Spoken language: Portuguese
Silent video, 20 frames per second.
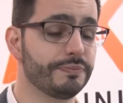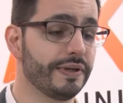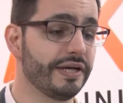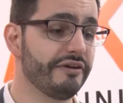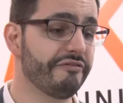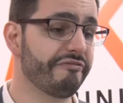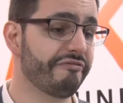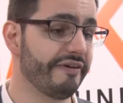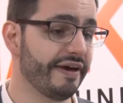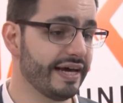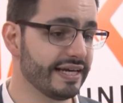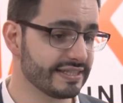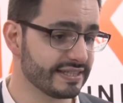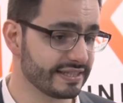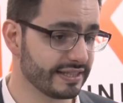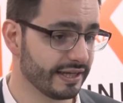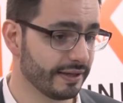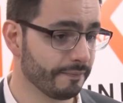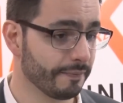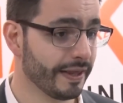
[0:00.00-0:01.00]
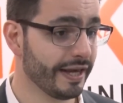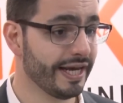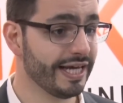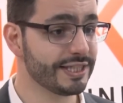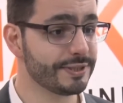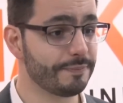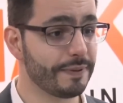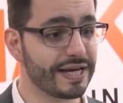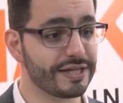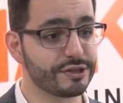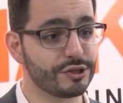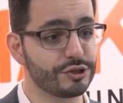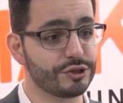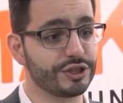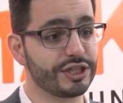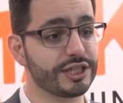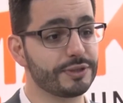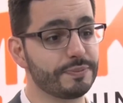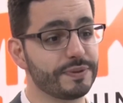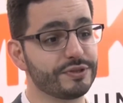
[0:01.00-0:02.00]
manifesta espaços
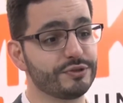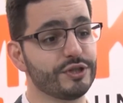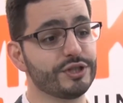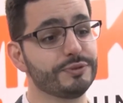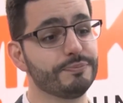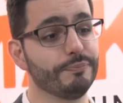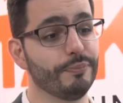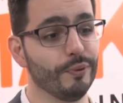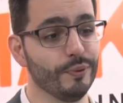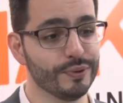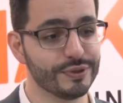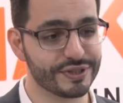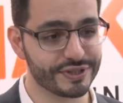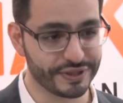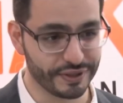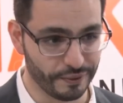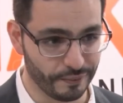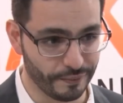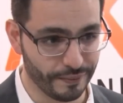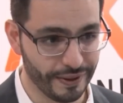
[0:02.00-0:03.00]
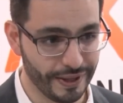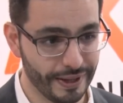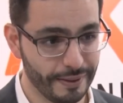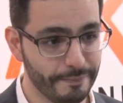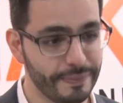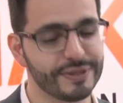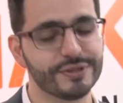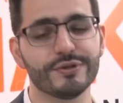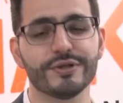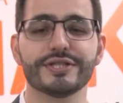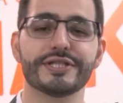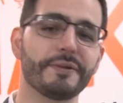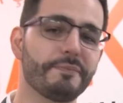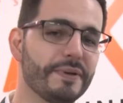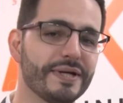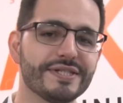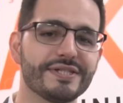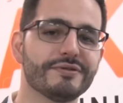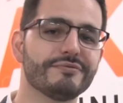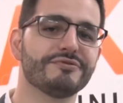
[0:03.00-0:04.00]
onde as pessoas buscam pessoas que
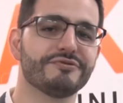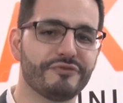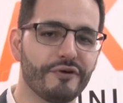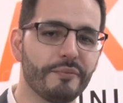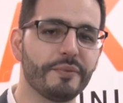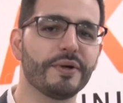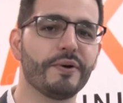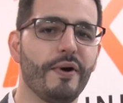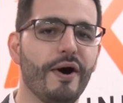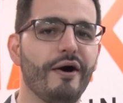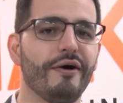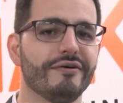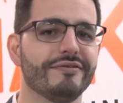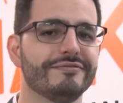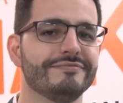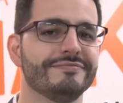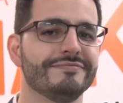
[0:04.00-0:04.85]
pensam de forma igual.